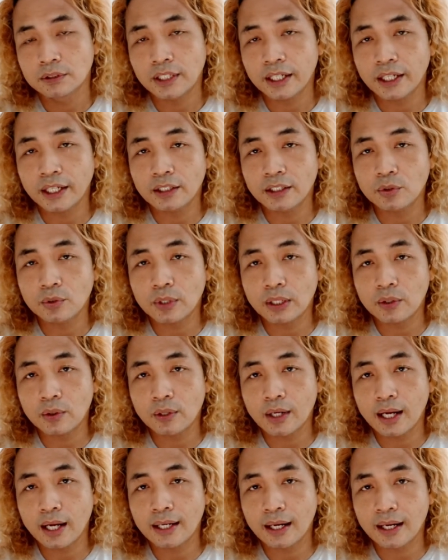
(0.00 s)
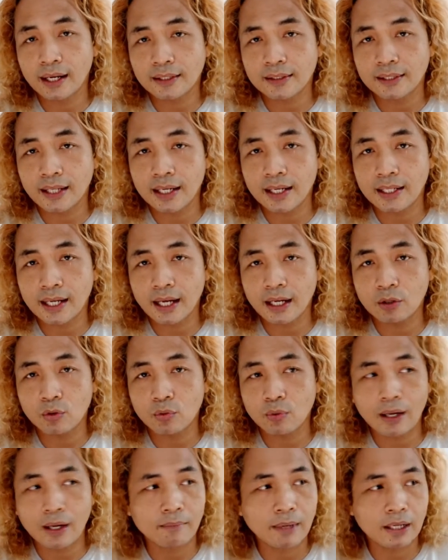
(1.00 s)
saya itu kalau nggak ada kerjaan nggak
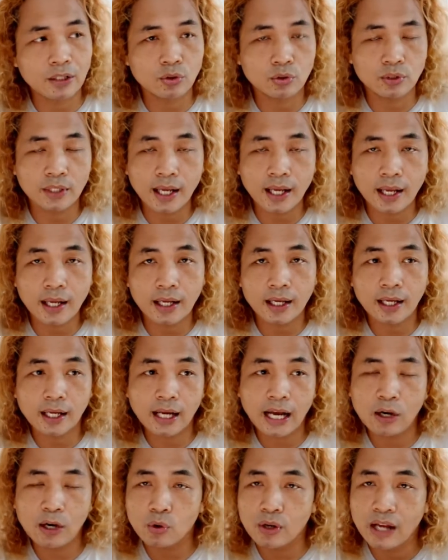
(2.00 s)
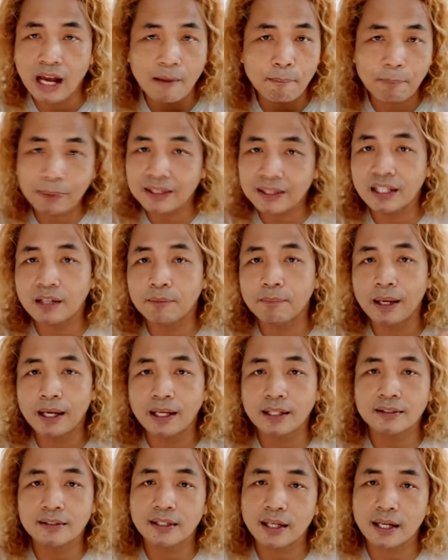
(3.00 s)
keluar maksudnya kalau nggak penting
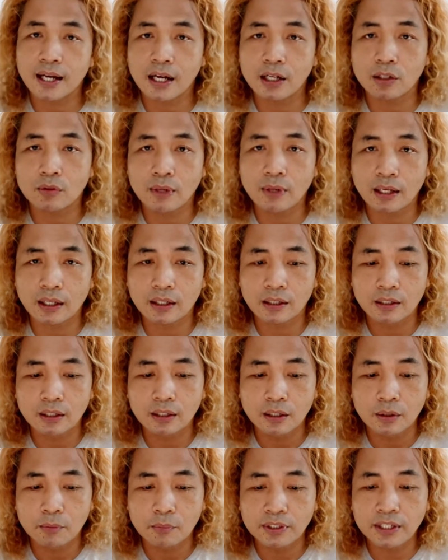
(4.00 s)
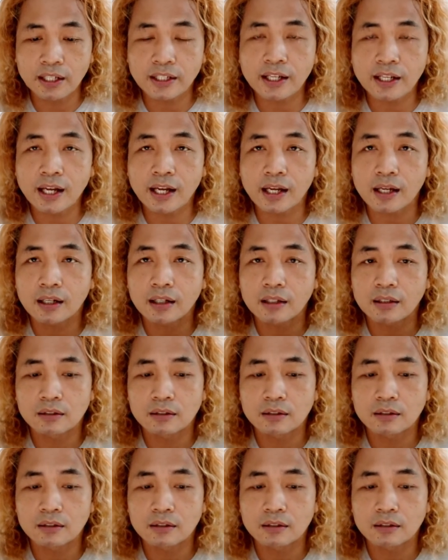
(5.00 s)
banget saya nggak keluar misalnya